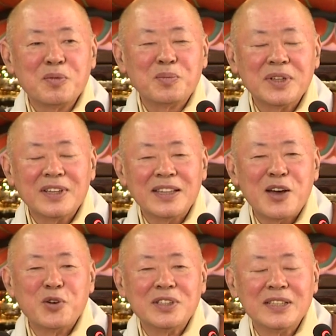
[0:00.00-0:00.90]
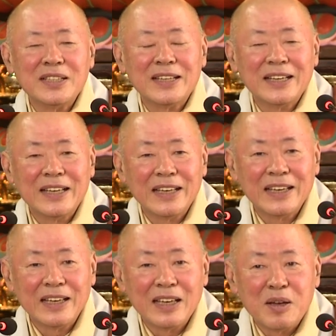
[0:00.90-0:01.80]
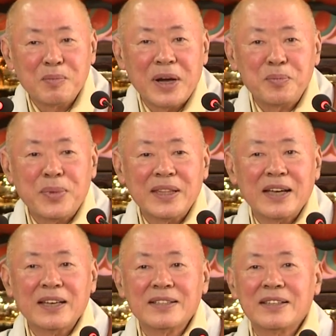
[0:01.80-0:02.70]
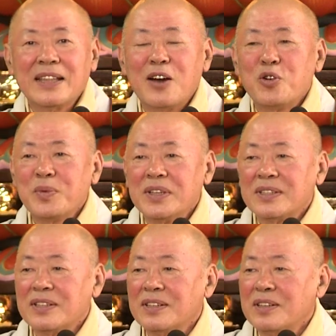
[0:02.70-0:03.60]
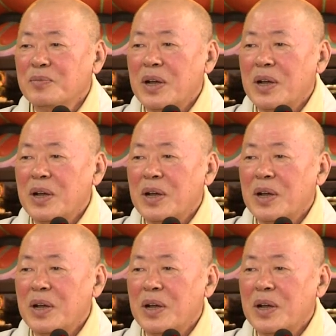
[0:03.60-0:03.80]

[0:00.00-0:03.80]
뻗어 나오지 발바닥에서 나오면서